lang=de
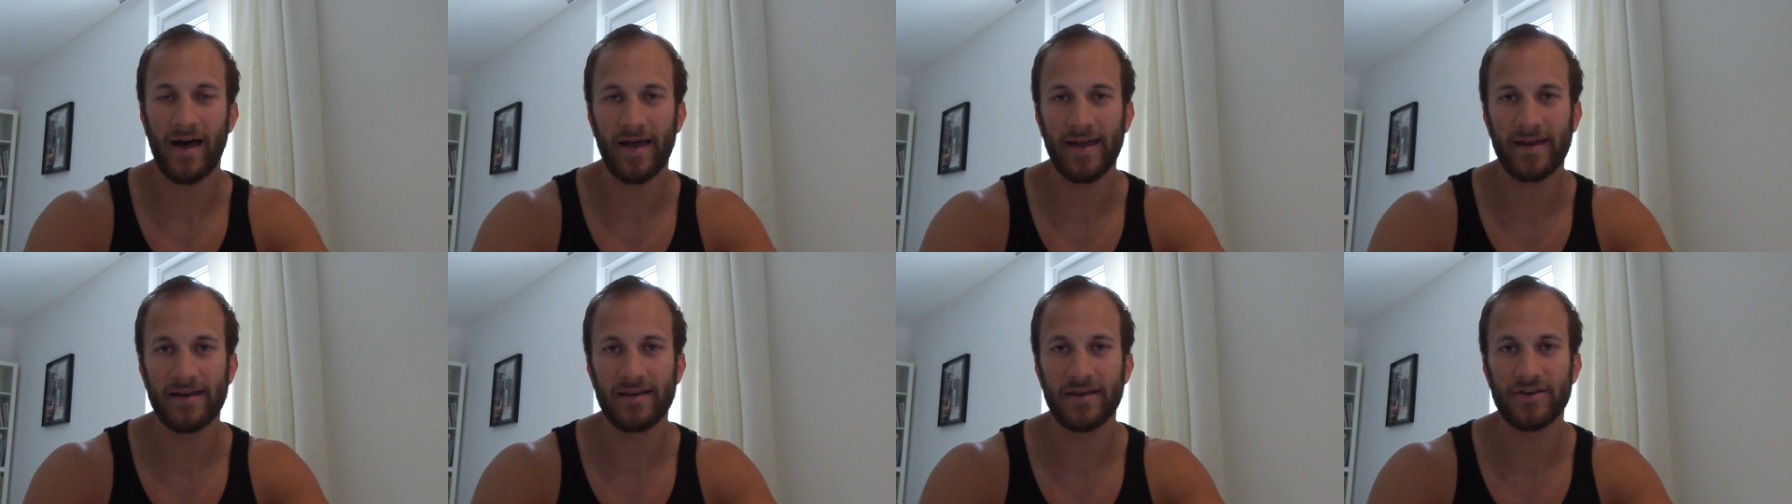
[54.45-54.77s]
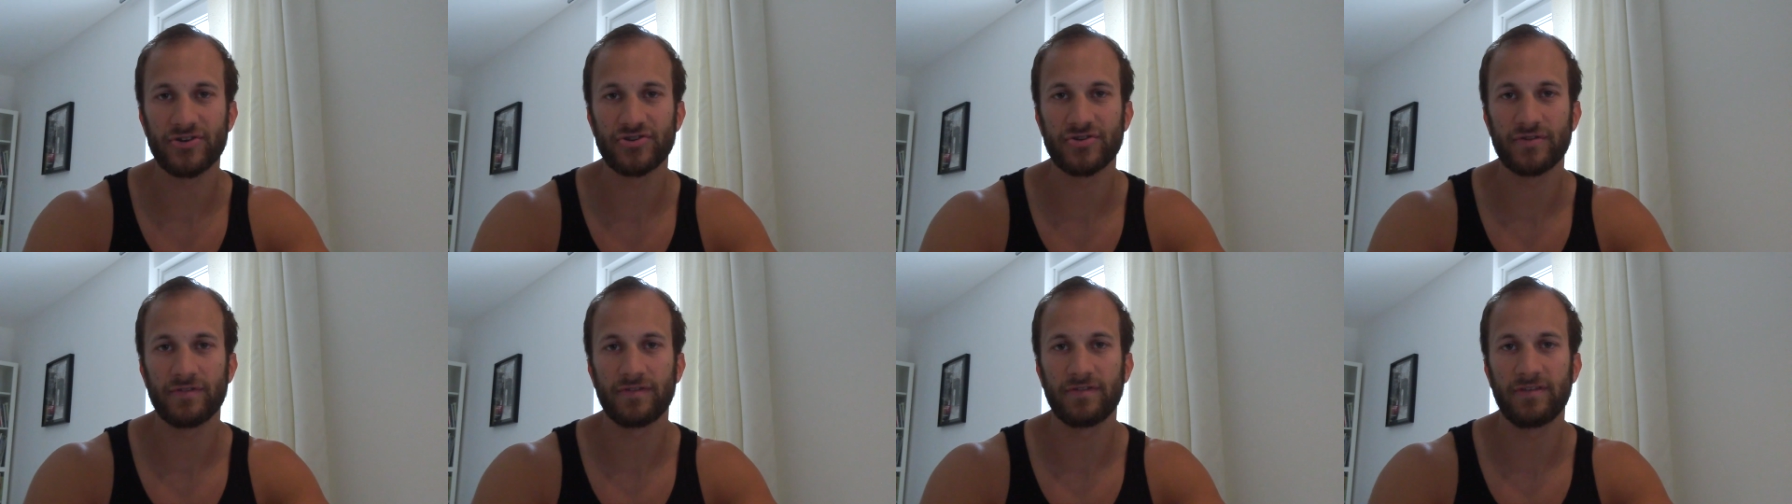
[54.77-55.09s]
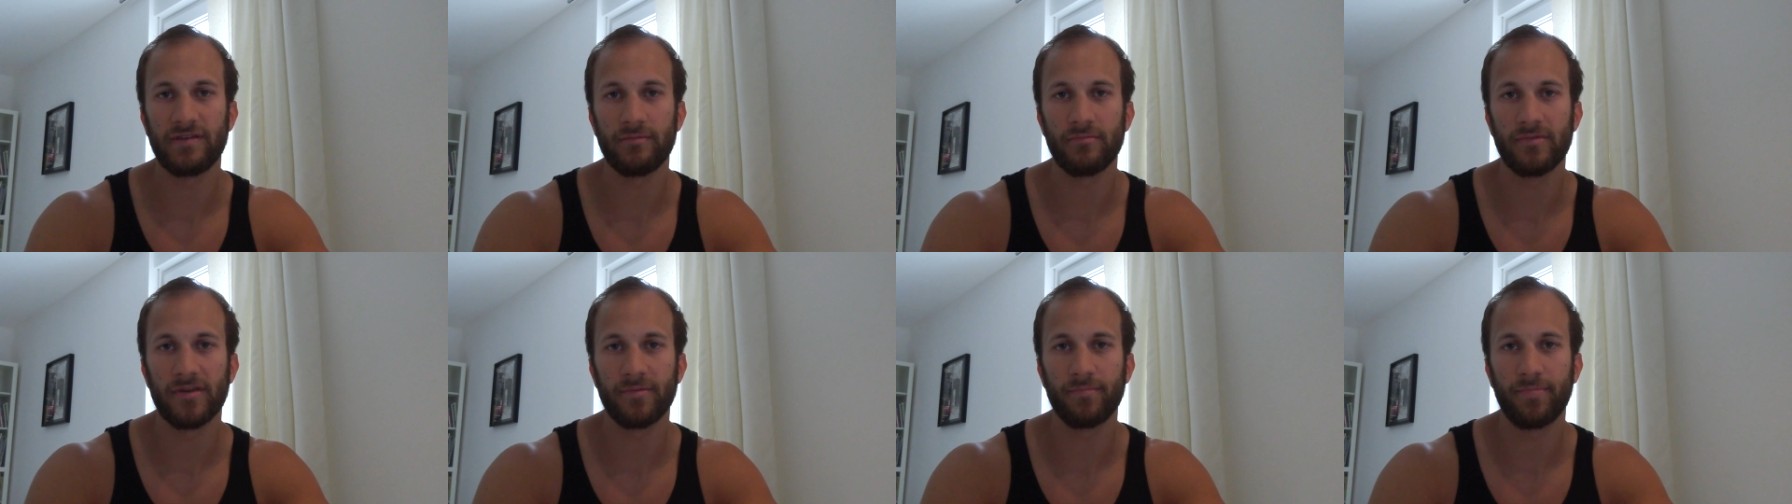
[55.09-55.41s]
eigentlich schon
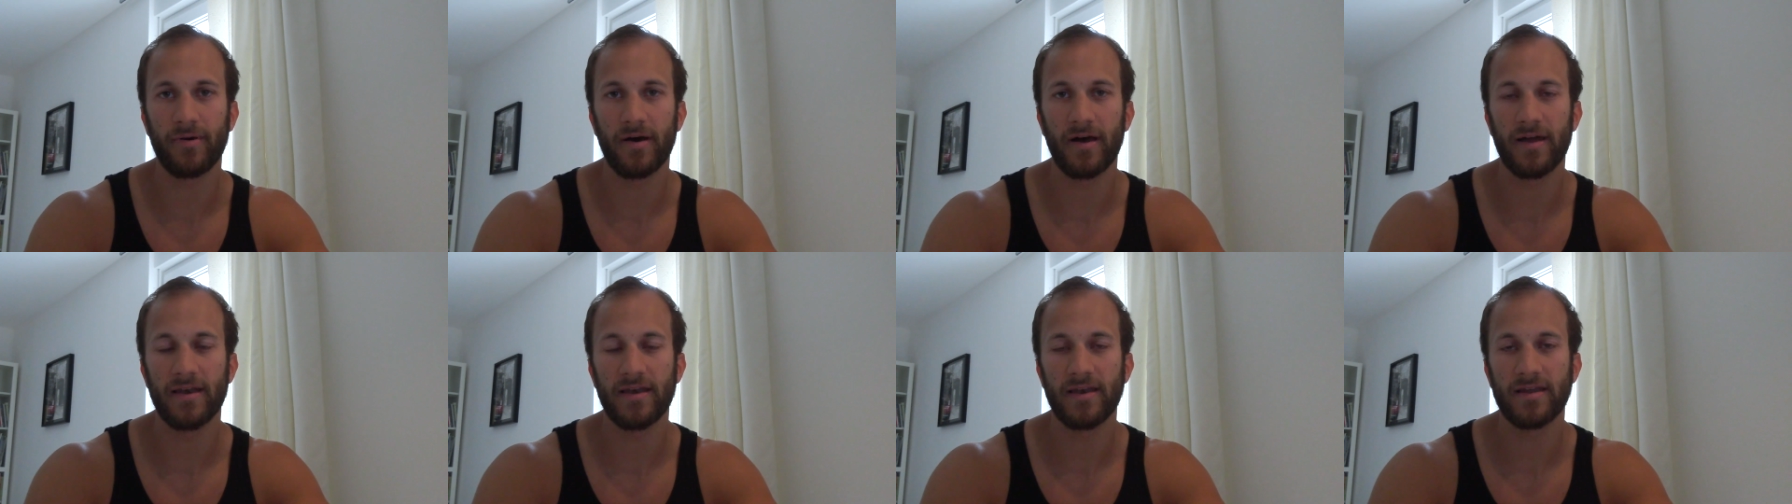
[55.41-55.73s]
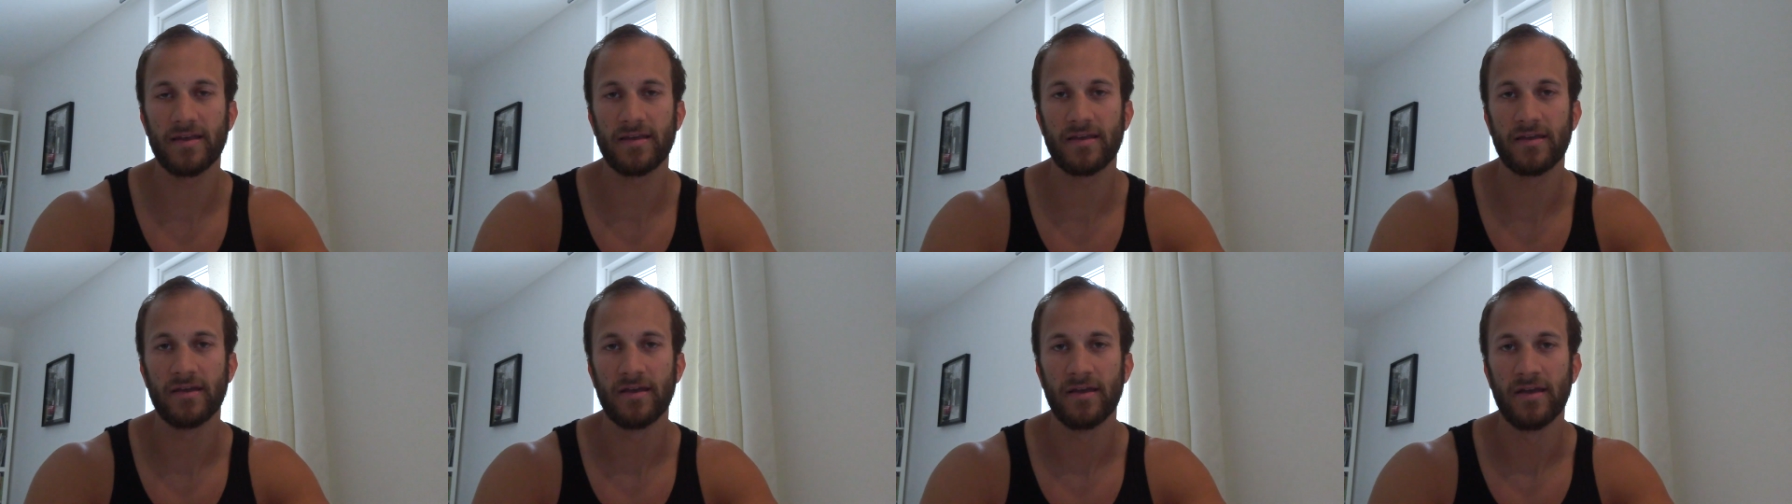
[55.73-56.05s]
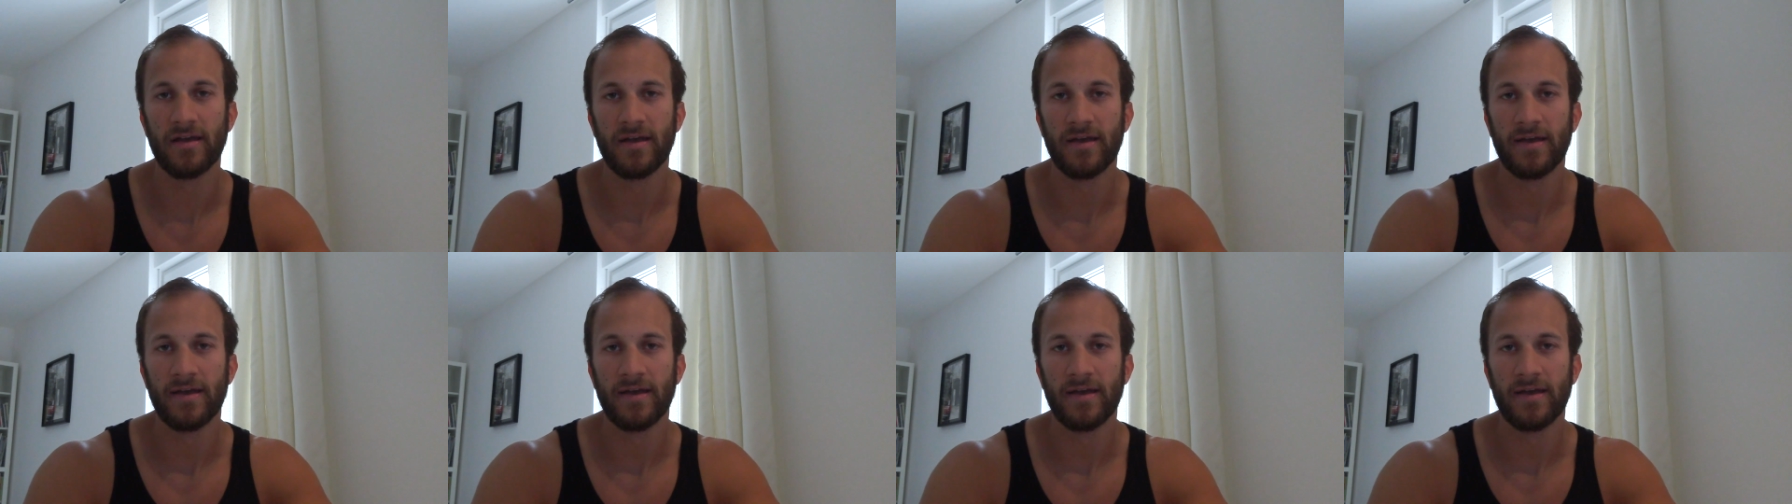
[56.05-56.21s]
ziemlich peinlich.